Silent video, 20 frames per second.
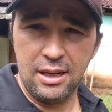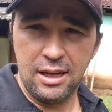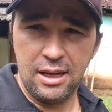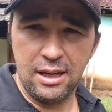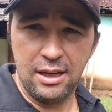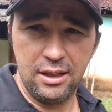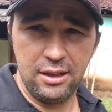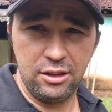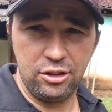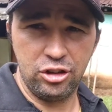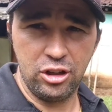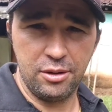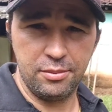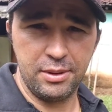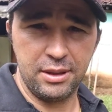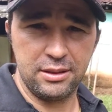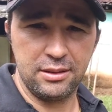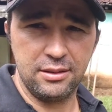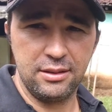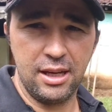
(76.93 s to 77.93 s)
Ali
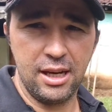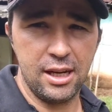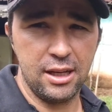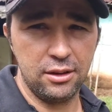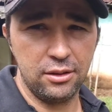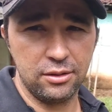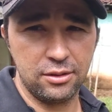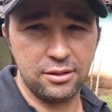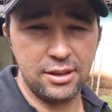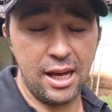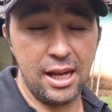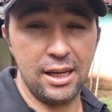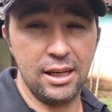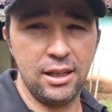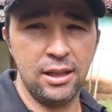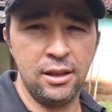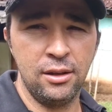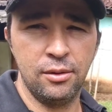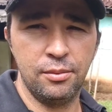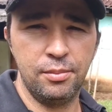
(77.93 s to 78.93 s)
chama Serra do
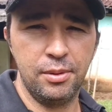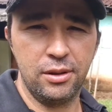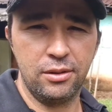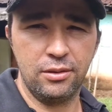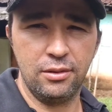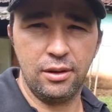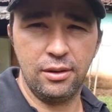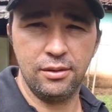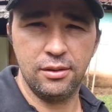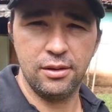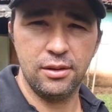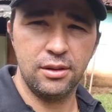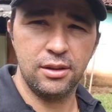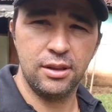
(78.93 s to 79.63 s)
Salino, pessoal.